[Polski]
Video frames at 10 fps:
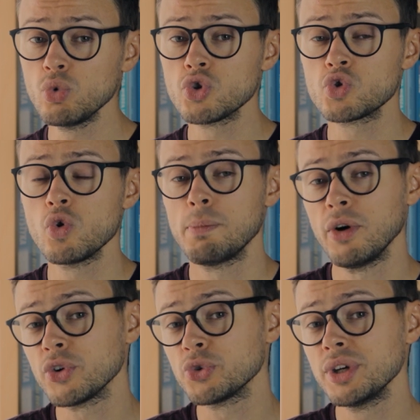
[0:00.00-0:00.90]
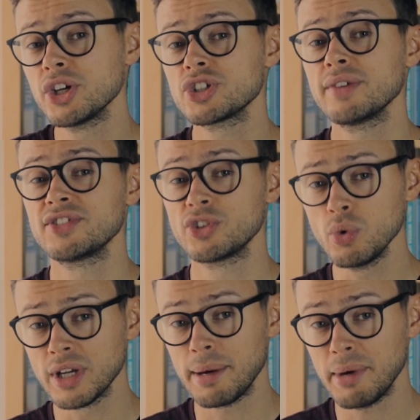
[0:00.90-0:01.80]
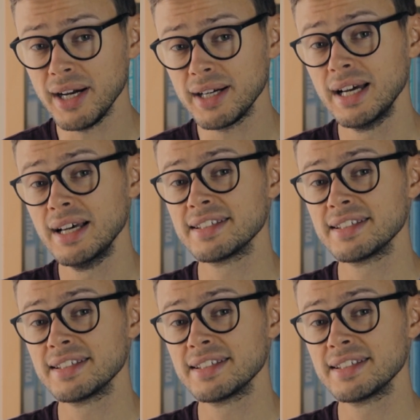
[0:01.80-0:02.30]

tłuszczu powoduje, że w 100 gramach